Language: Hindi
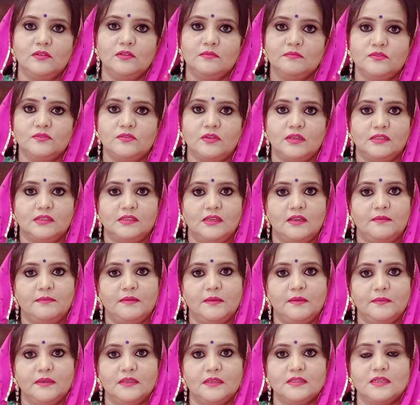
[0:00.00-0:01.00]
स्वागत है आपका
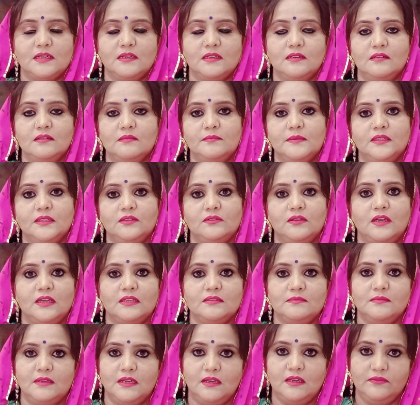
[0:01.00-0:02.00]
मेरे चैनल में तो आज
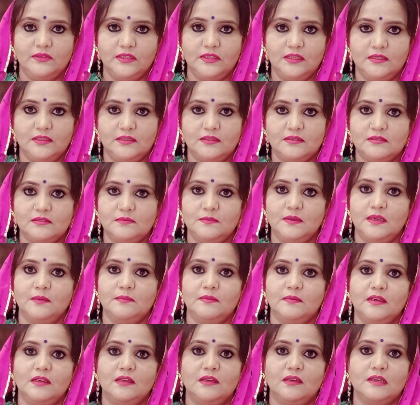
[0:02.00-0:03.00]
मैं काफ़ी लेटेस्ट में
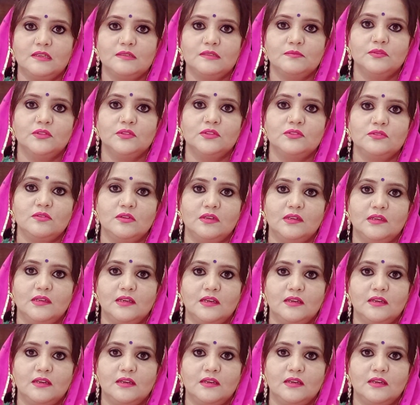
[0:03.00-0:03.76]
आपके लिए राजपूती ज्वेलरी